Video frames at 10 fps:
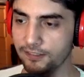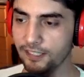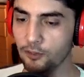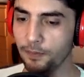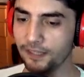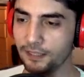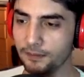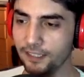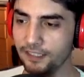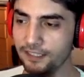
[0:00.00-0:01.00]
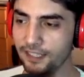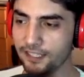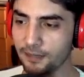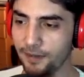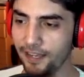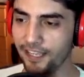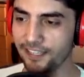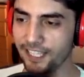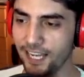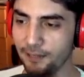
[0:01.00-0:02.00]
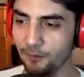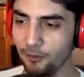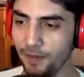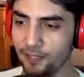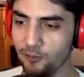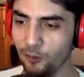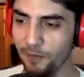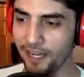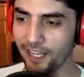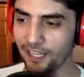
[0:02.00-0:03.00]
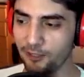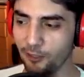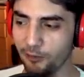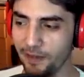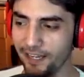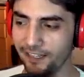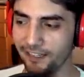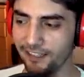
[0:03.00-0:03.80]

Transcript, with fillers: Sen o patlamadan nasıl acaba etkilenmiyorsun? Ben çok merak ediyorum ben.